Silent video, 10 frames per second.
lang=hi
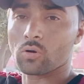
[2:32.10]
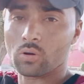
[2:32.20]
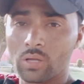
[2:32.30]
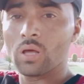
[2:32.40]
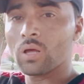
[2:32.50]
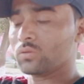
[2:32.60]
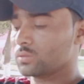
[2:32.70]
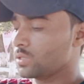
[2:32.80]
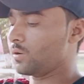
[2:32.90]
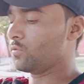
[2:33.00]
में जो
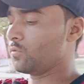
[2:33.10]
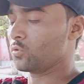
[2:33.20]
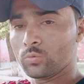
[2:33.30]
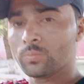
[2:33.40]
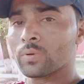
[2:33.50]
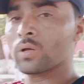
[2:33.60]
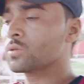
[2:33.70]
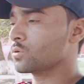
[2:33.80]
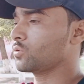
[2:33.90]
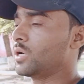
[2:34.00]
वो करते थे ना
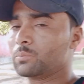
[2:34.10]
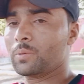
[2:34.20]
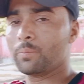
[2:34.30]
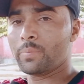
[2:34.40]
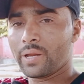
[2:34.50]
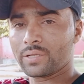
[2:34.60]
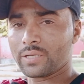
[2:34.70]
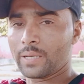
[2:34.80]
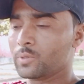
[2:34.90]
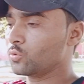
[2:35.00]
टीचर्स वगैरह मीटिंग करते
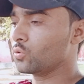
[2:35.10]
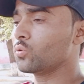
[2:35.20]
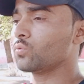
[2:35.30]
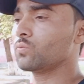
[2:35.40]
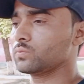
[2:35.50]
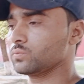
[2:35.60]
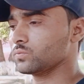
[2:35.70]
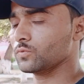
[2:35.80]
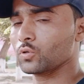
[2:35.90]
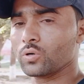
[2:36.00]
थे इकट्ठे होकर
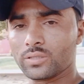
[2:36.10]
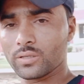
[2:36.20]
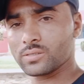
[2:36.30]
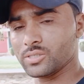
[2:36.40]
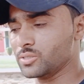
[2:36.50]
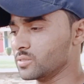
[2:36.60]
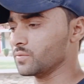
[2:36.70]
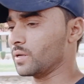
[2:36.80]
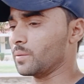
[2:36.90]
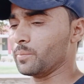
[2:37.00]
साथ में वो टी
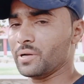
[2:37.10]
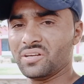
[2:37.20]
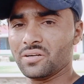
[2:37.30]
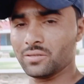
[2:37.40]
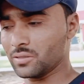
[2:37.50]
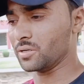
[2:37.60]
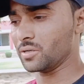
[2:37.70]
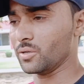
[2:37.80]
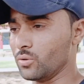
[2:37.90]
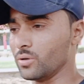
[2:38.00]
स्टॉल टी रूम था
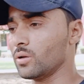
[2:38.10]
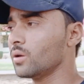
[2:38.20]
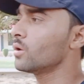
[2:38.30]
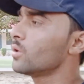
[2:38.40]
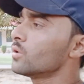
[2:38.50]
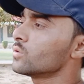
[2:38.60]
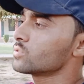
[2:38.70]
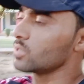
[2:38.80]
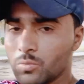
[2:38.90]
उधर वो बैठ के चाय वगैरह ये